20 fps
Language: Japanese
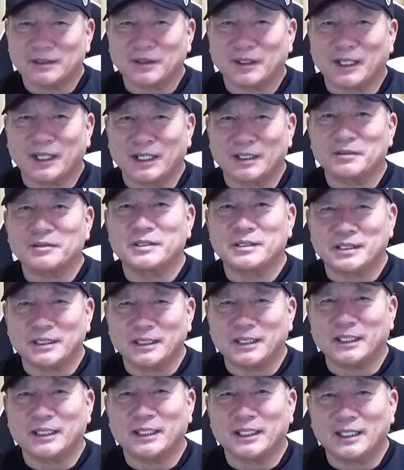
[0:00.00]
とかあるし、
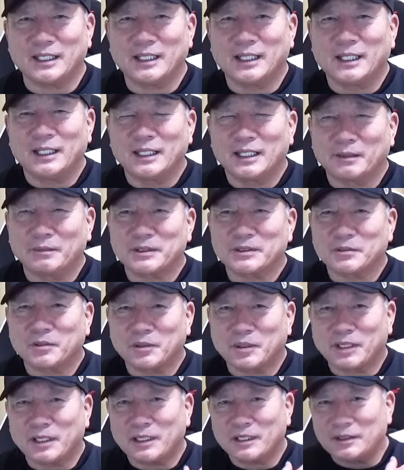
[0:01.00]
うん、やっぱそ
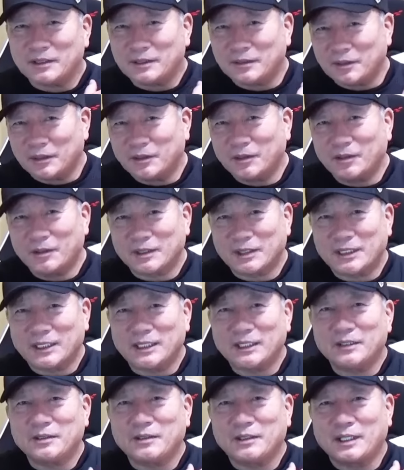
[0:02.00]
こら辺の
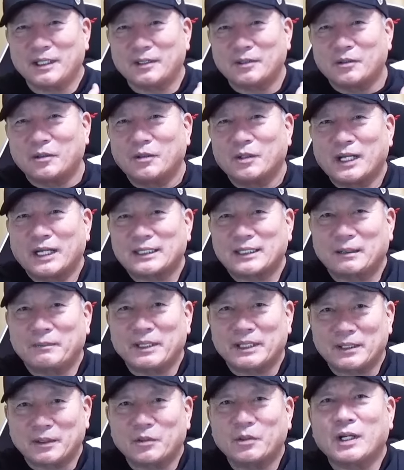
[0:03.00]
筋肉がこう固
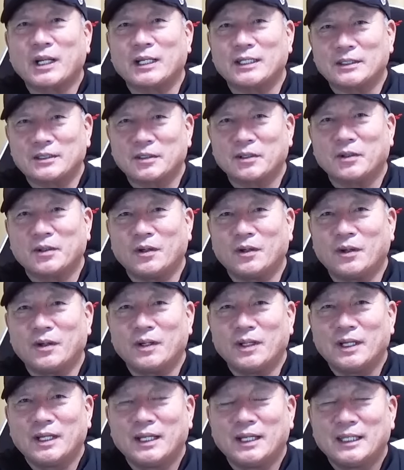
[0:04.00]
まってこないと、は
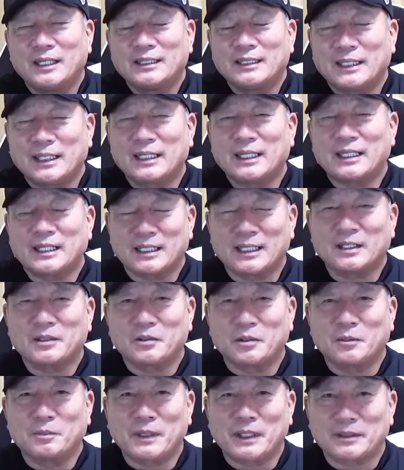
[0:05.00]
い、なかなか
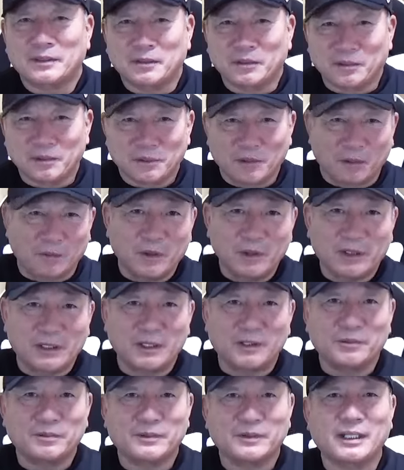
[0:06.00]
こうバットを思いっ
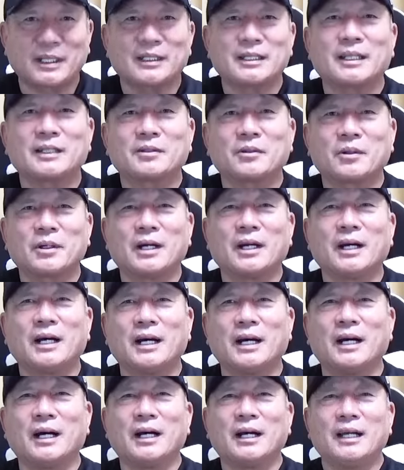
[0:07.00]
きり振ったりだと
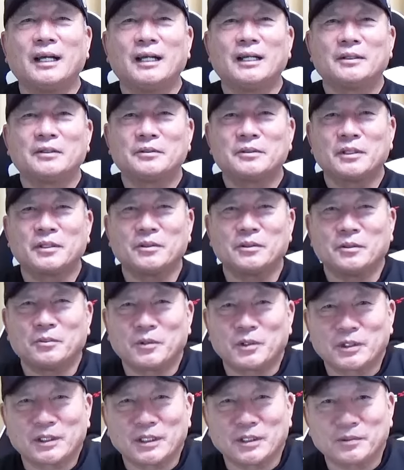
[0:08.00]
か。腕を
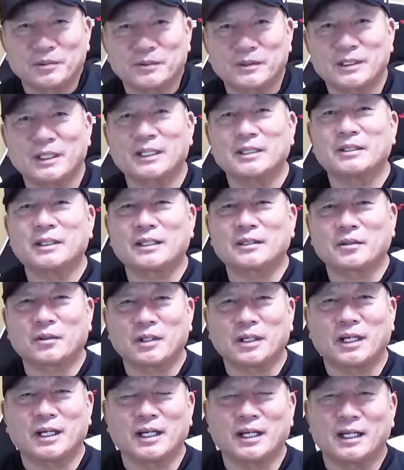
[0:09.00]
思いっきり振ったりだと
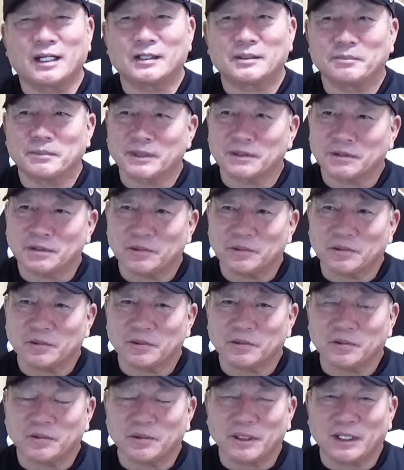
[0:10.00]
か、まあ、そういう
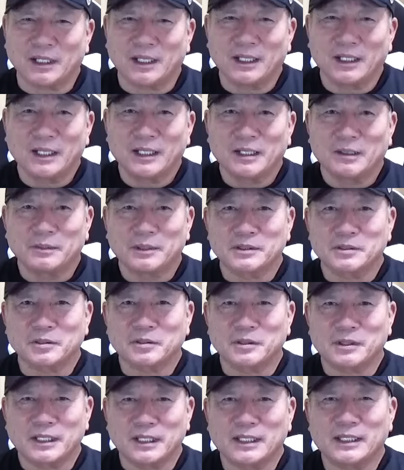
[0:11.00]
ことはちょっ
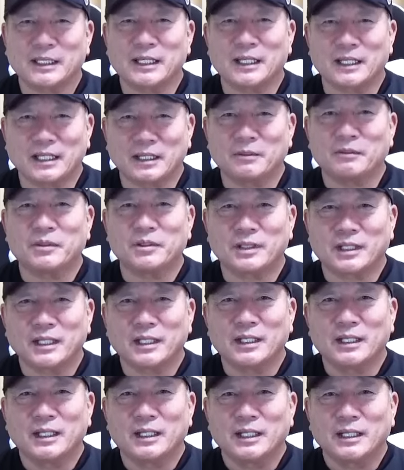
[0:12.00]
とできないかも
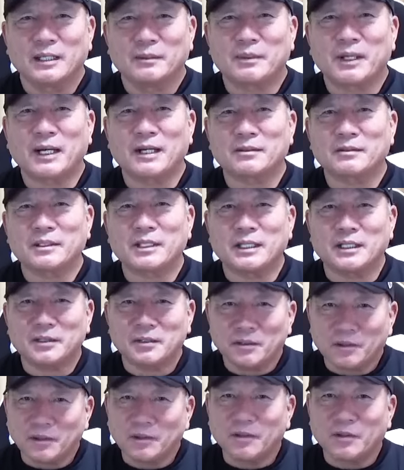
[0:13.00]
ね、まあ、ある程
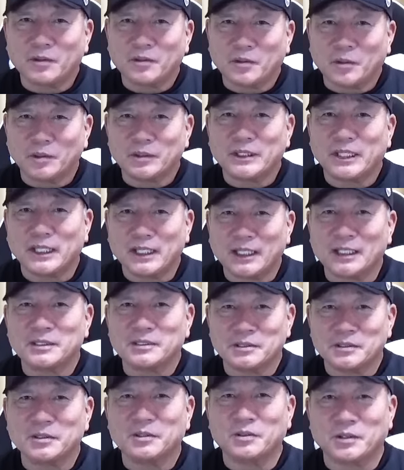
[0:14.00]
度固定が
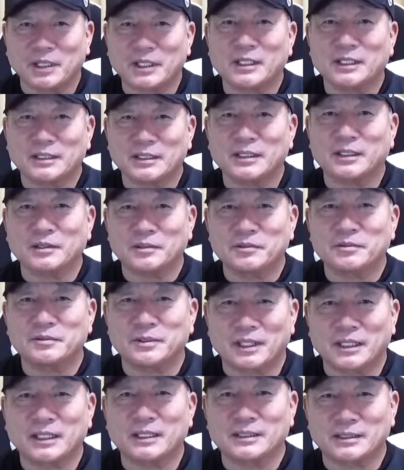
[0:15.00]
必要かなっていうふう
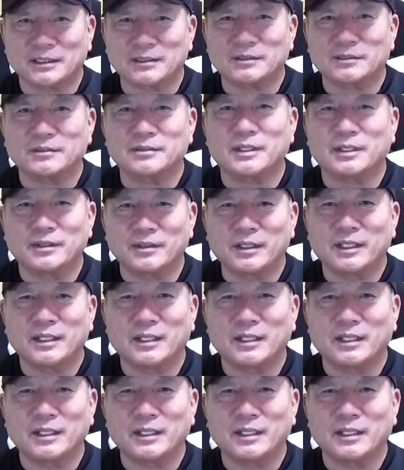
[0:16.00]
な感じがするんだよね、